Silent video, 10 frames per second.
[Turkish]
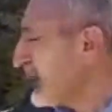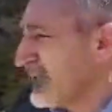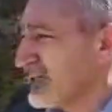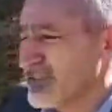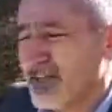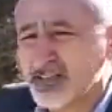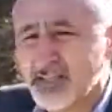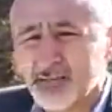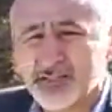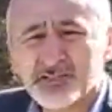dere
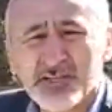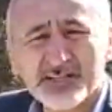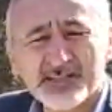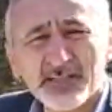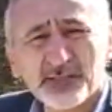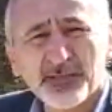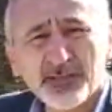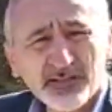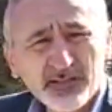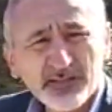yatağının hemen içerisinde
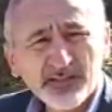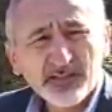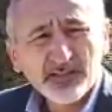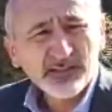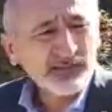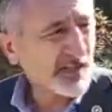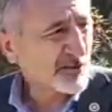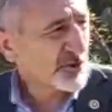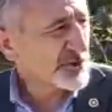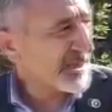bir
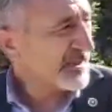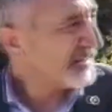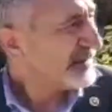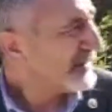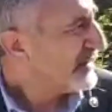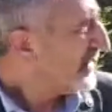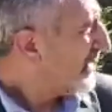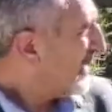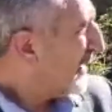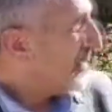taş ocağı.
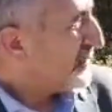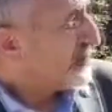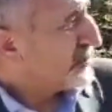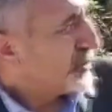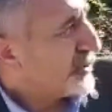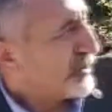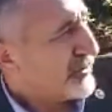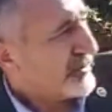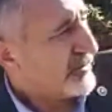Bu